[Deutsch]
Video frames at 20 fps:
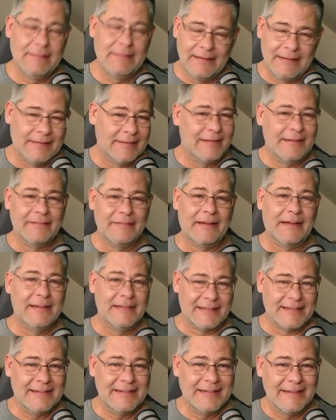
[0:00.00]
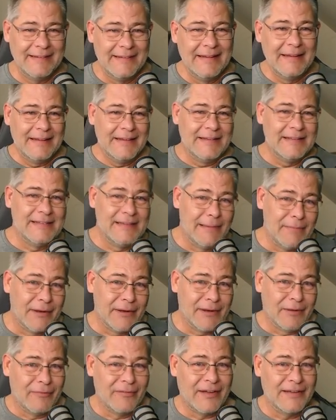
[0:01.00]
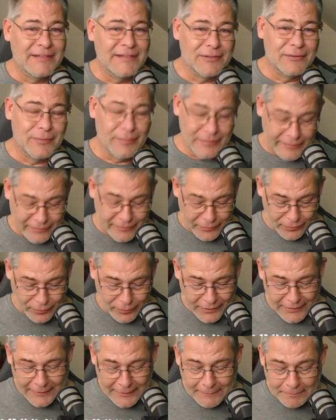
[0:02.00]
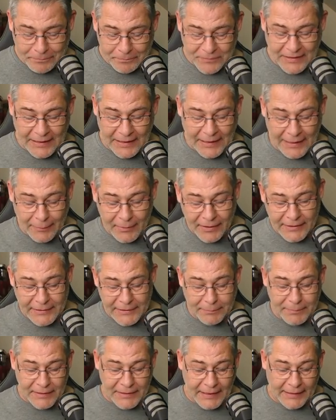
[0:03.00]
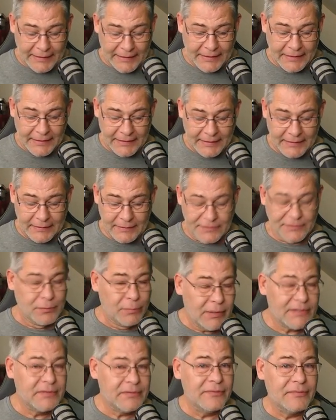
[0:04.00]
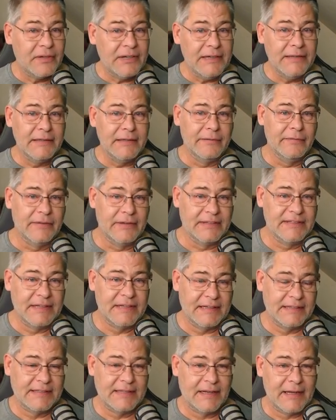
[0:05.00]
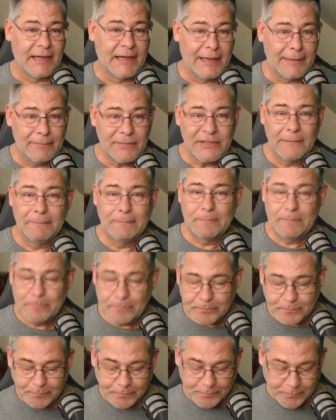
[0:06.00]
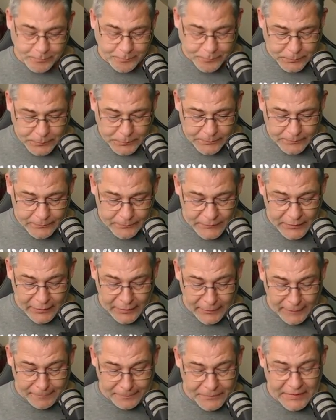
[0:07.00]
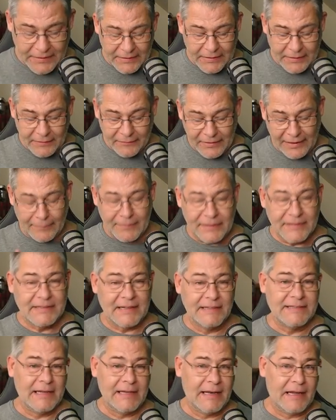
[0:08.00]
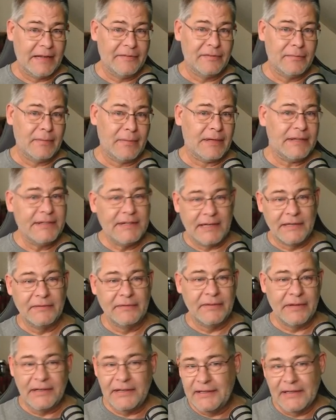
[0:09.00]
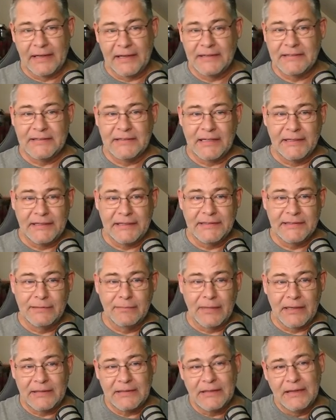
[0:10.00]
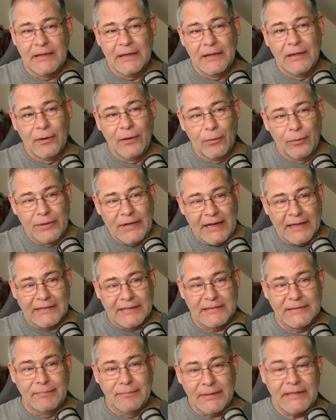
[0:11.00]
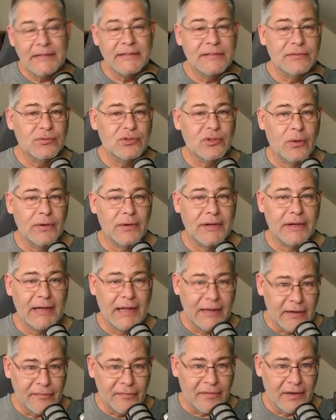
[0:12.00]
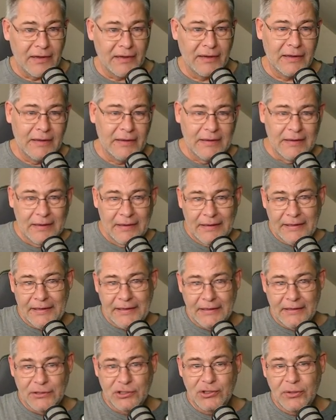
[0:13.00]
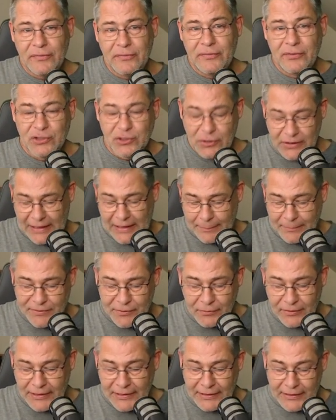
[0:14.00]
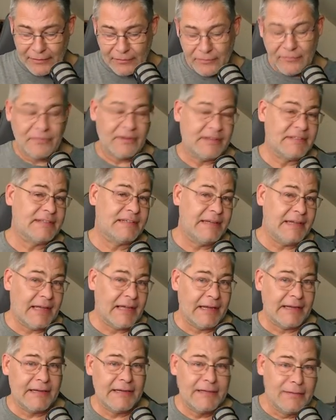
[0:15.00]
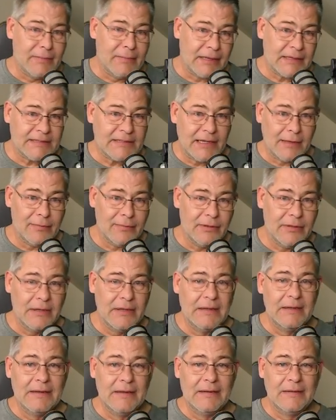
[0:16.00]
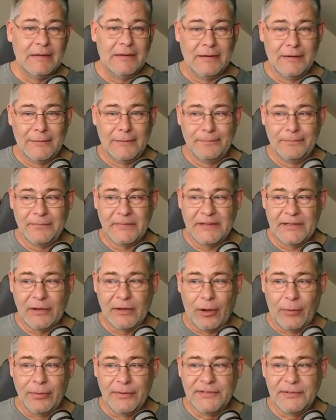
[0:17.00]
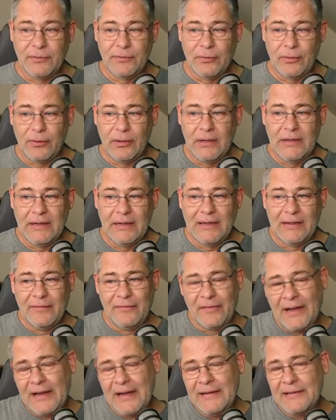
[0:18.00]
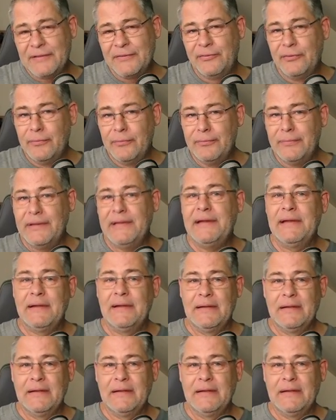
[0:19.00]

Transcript: ich, ich weiß, ist ja man auf ganz hohem Niveau. Aber ich bin eigentlich super zufrieden gewesen gestern Abend. Ähm, wir haben das Ganze ja live gemacht. Ich hatte wirklich den ganzen Tag nichts gemacht und erst mit den Zuschauern dann angefangen, hier Stück für Stück abzugraden und was ich eigentlich gemacht habe. Ähm, ich glaube, so war es für mich